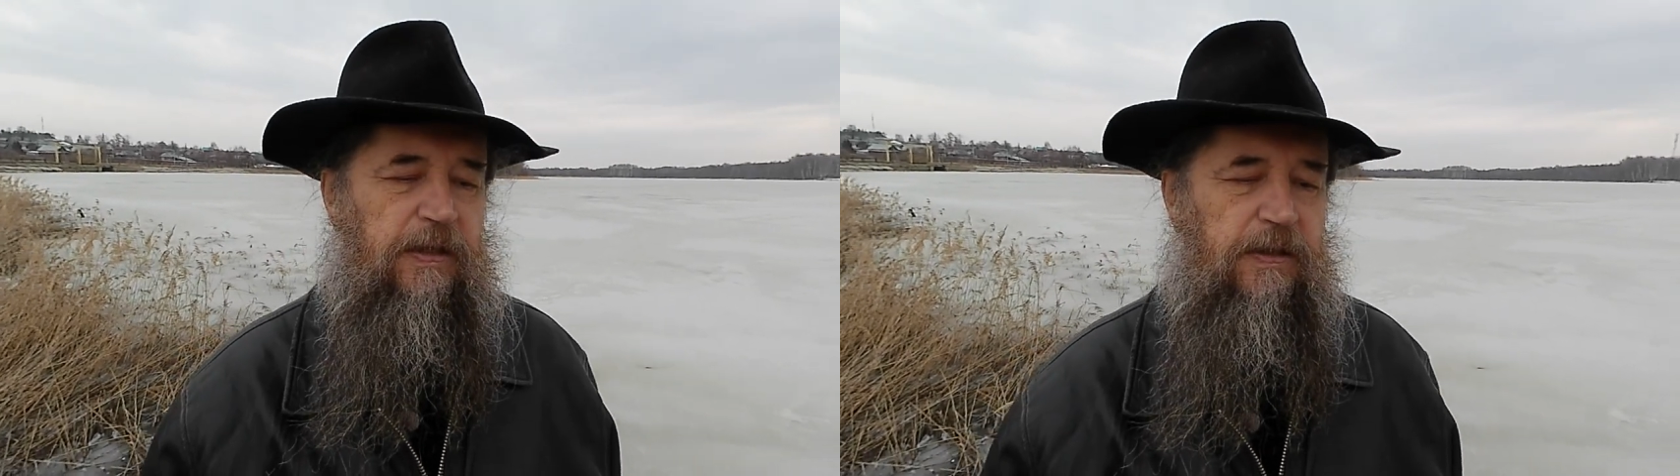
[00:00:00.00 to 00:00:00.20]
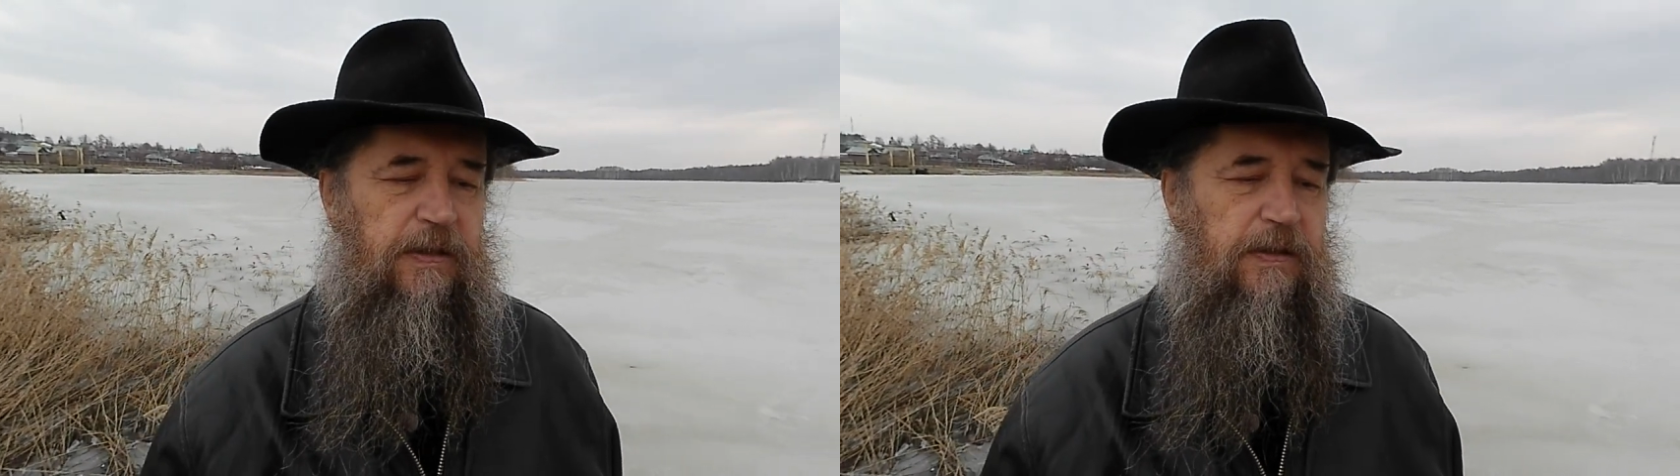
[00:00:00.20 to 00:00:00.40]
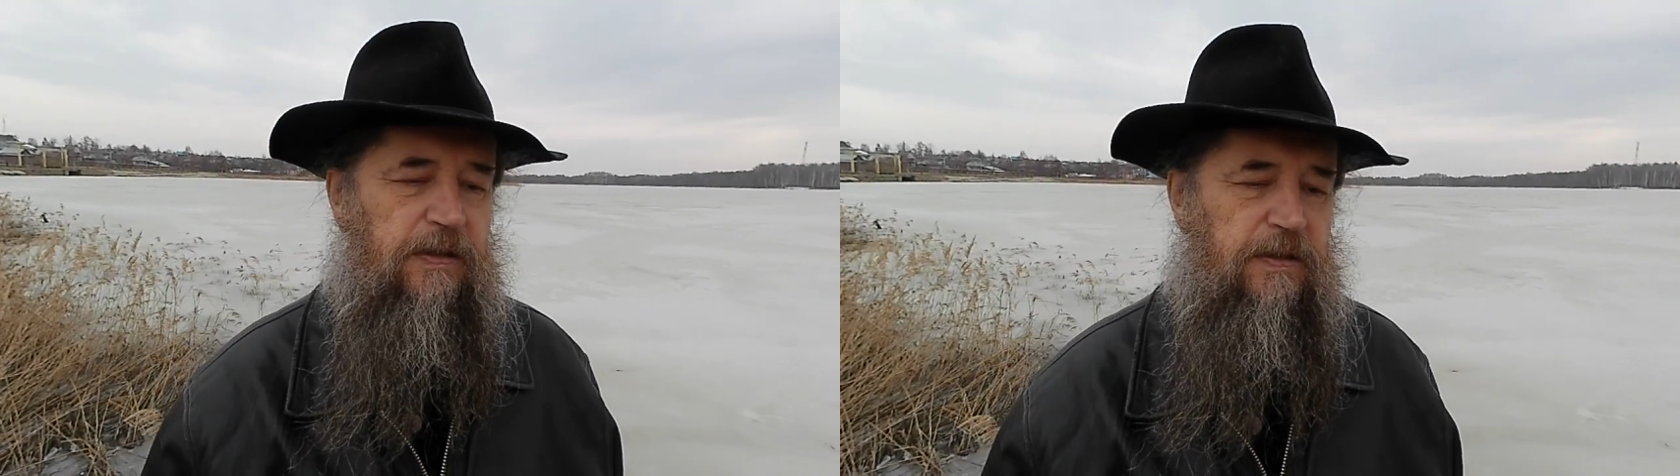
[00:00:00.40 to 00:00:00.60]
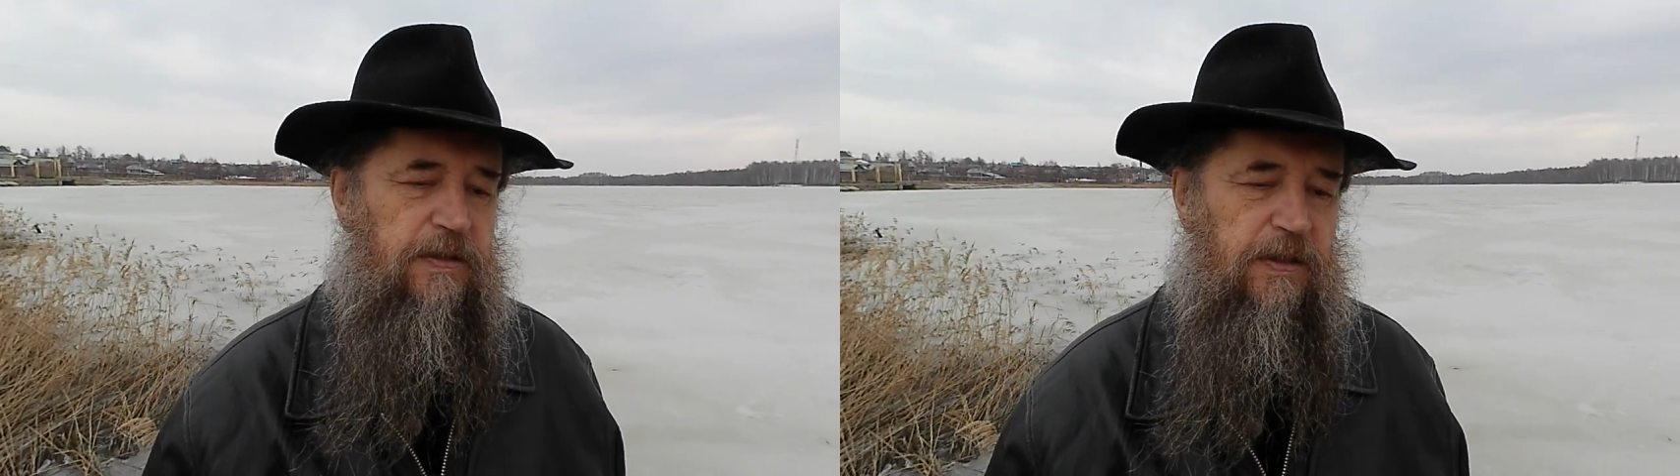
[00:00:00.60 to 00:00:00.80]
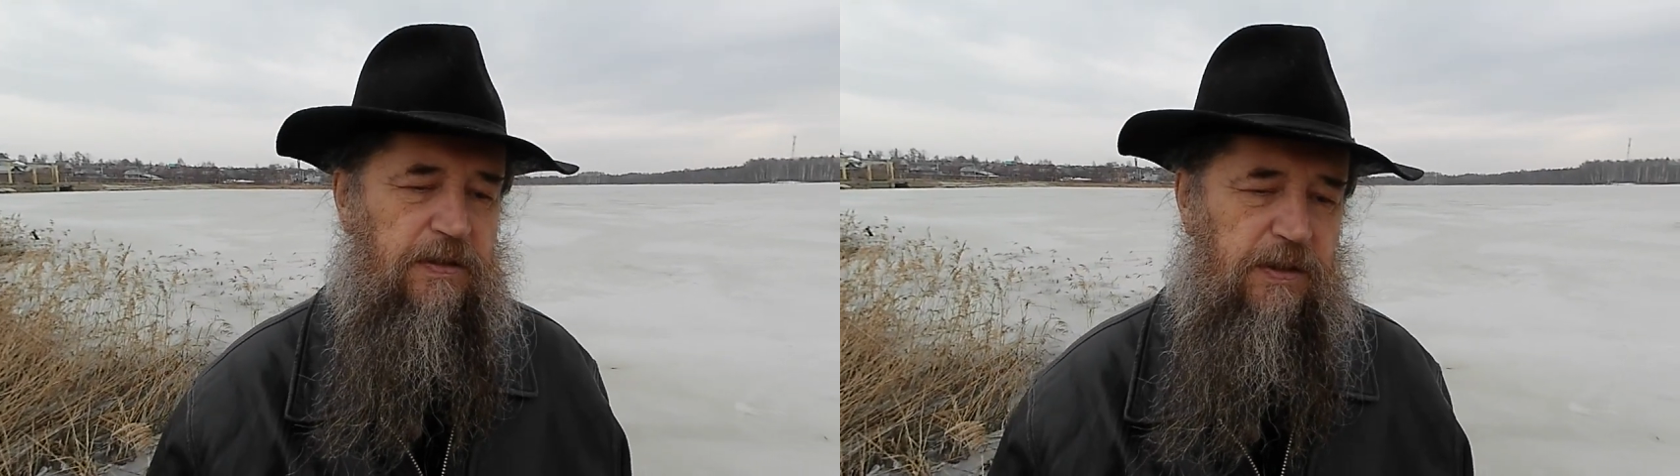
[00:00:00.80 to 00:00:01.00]
и
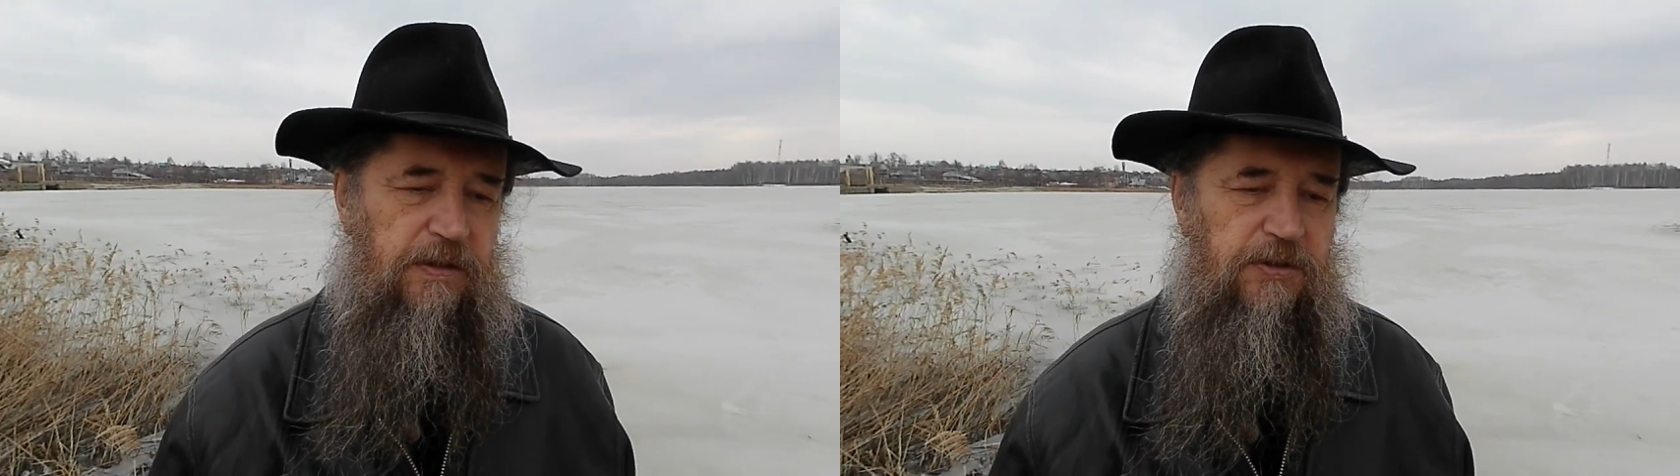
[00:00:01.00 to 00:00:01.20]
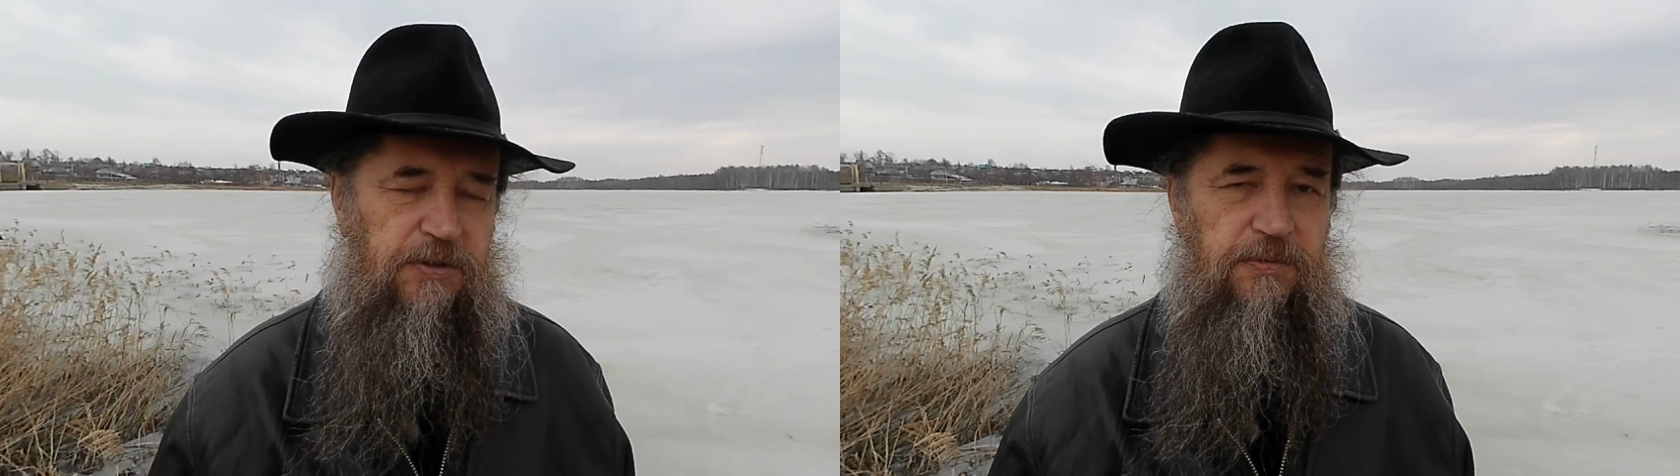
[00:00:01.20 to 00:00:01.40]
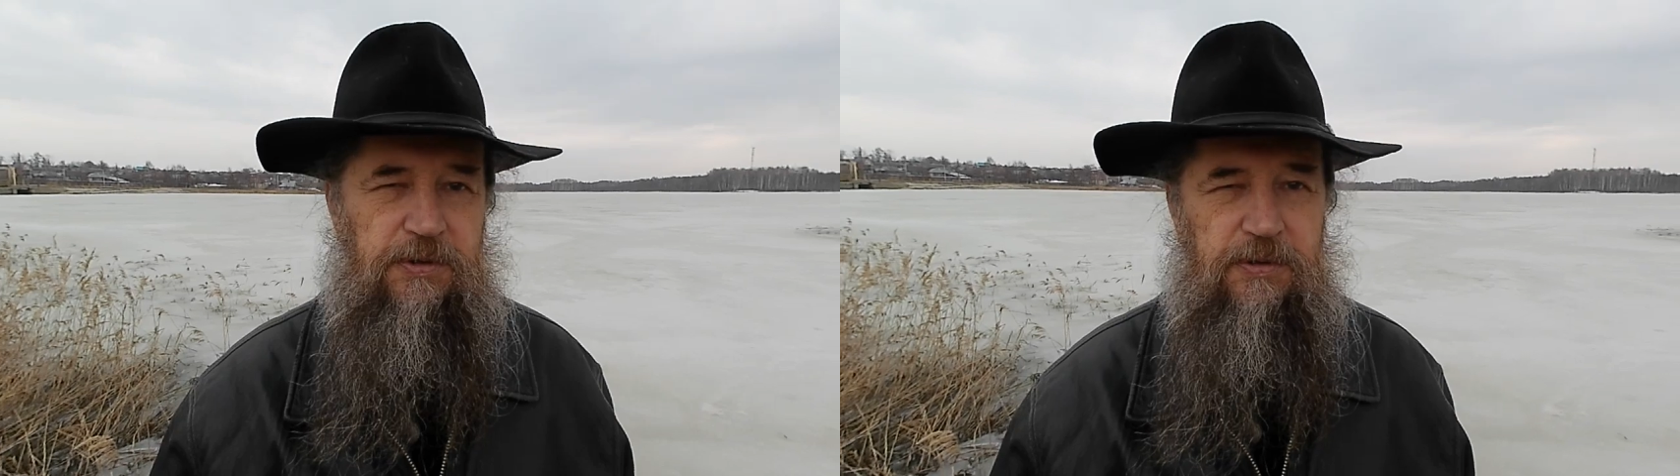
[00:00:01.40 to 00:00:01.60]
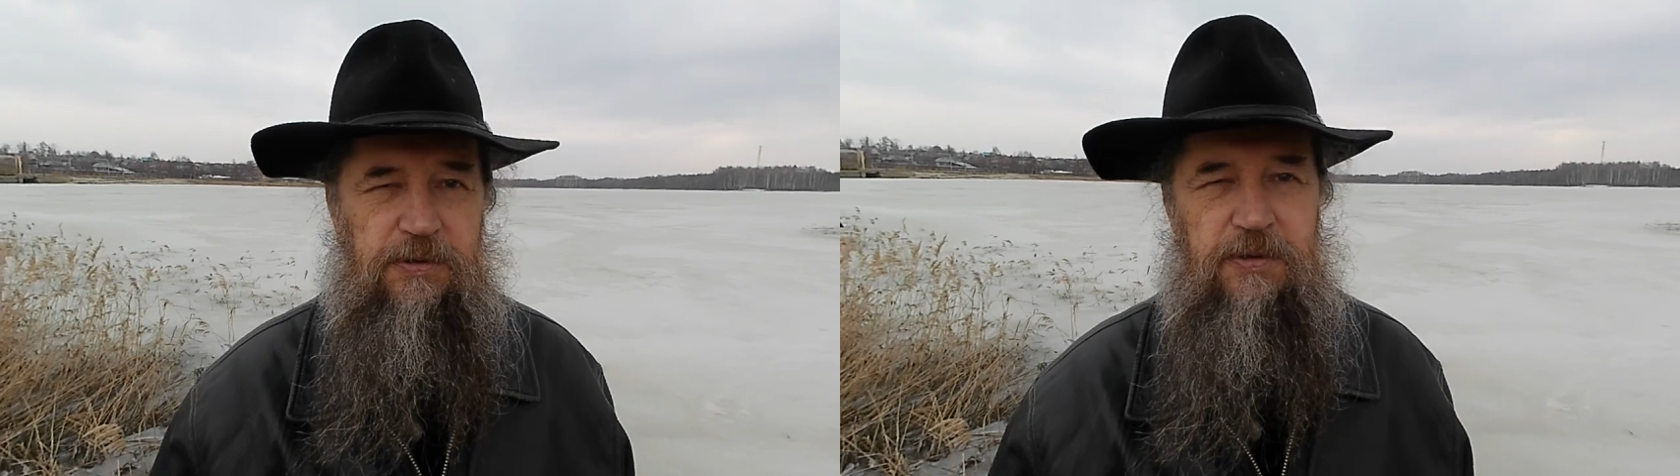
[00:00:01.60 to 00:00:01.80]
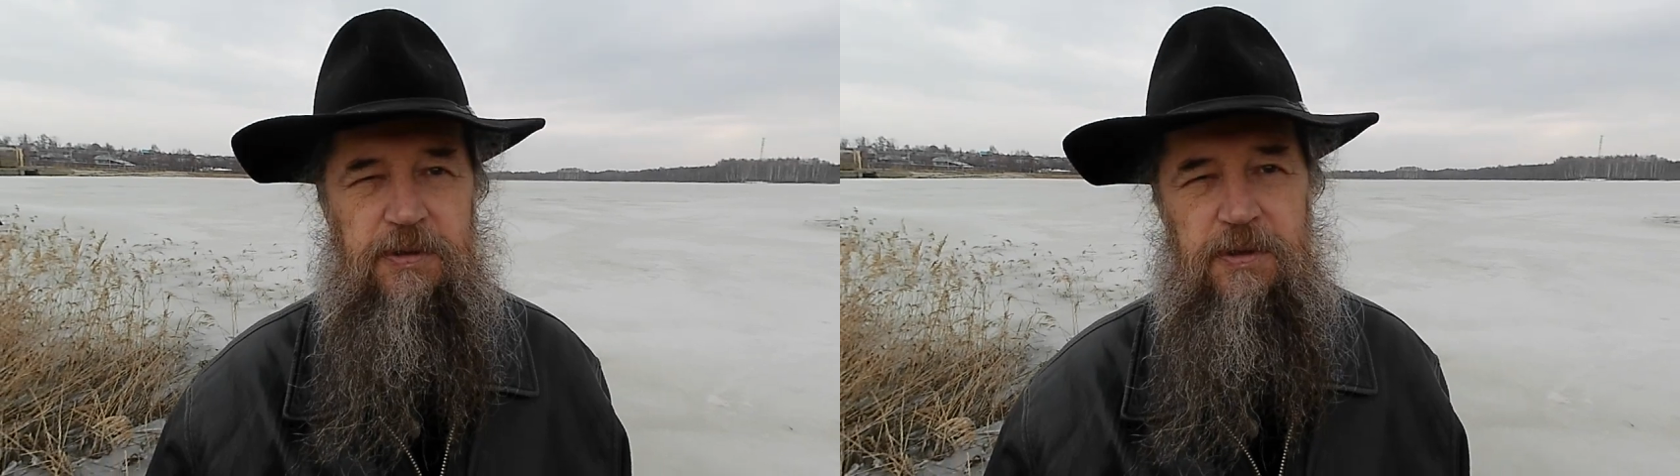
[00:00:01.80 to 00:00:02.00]
рассказала, что у нее